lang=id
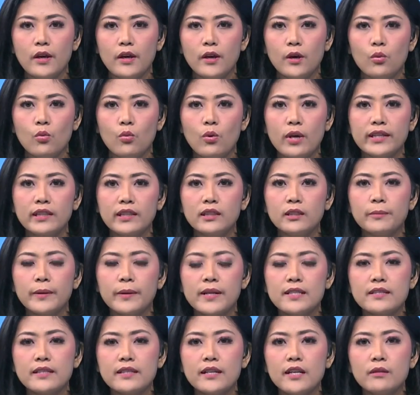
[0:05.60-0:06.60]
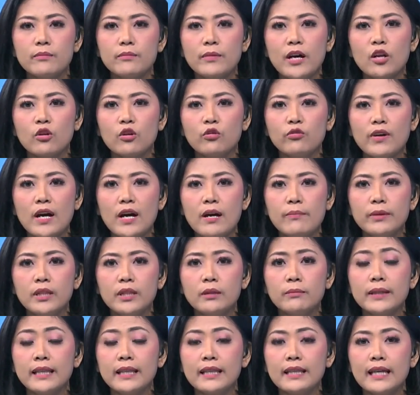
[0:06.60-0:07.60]
Wakil Presiden Ma'ruf
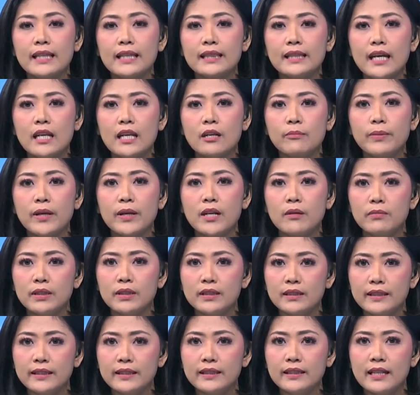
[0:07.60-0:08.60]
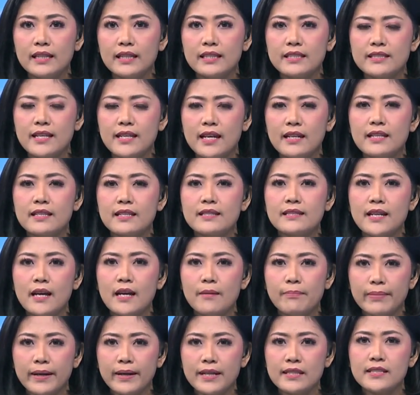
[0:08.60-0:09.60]
Amin mengingatkan para menteri yang jadi
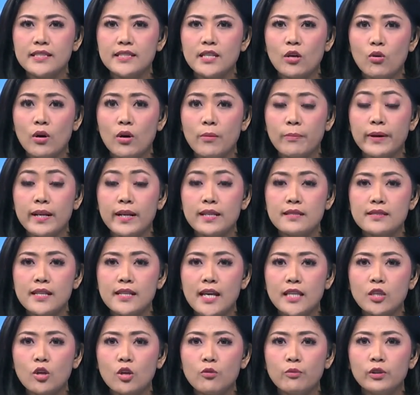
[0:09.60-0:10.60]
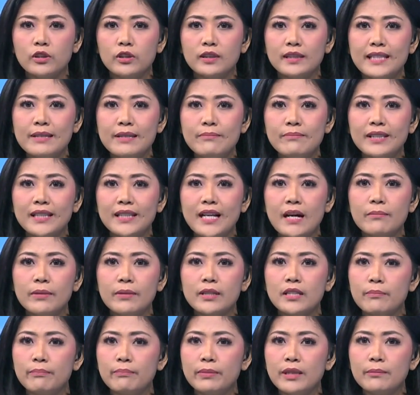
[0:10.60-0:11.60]
capres-cawapres ataupun tim
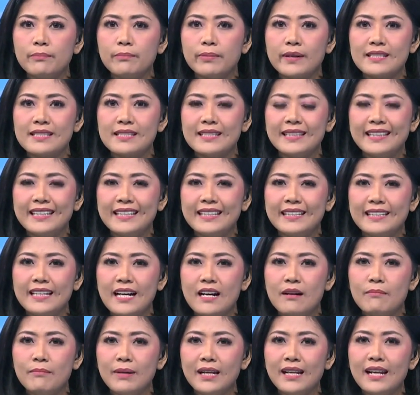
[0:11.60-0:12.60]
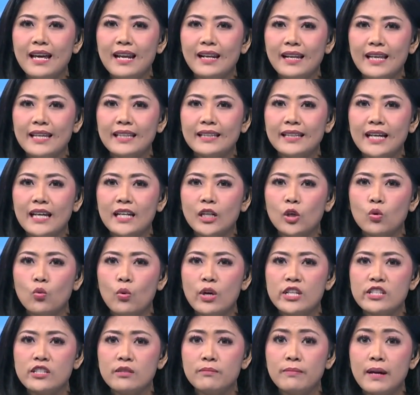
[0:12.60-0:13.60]
kampanye Pilpres tidak melalaikan
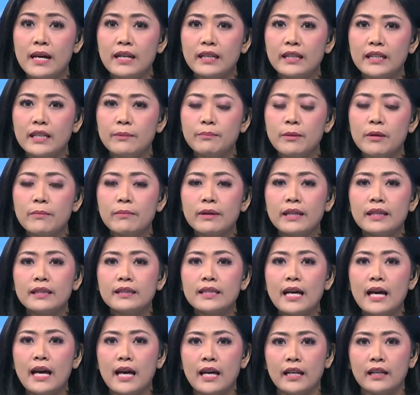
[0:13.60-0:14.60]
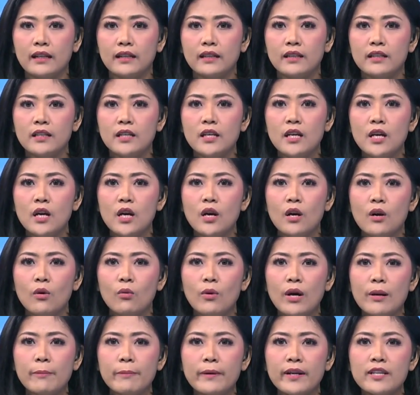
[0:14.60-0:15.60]
kewajiban di pemerintahan.
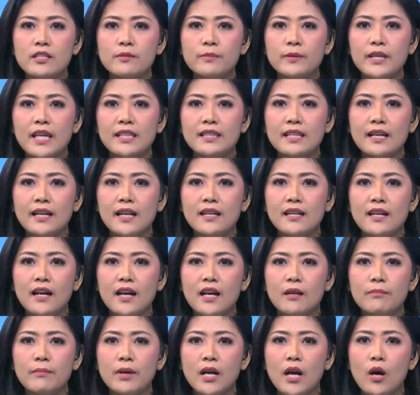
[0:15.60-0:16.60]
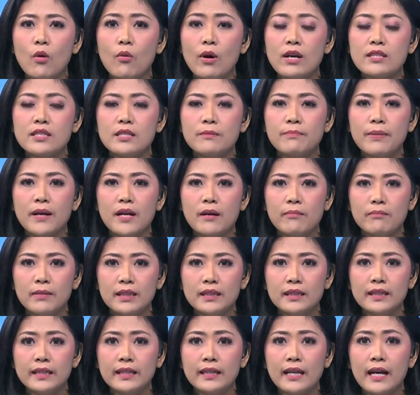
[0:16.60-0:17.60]
Wapres menyatakan akan mengawasi para
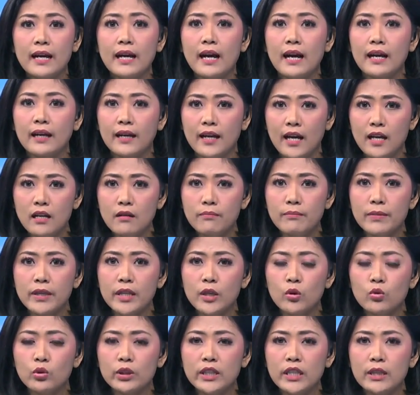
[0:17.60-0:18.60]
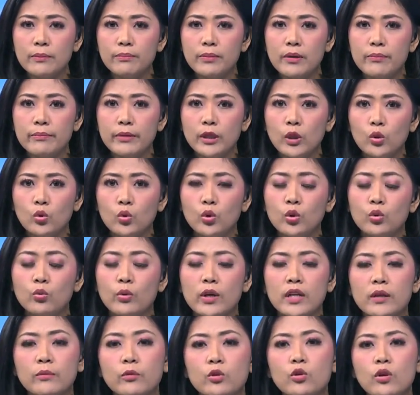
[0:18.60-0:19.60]
menteri yang akan mengikuti pemilu
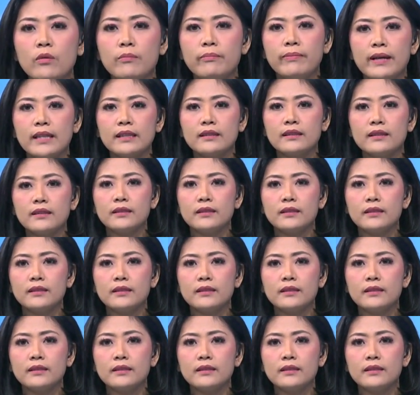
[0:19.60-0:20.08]
2024.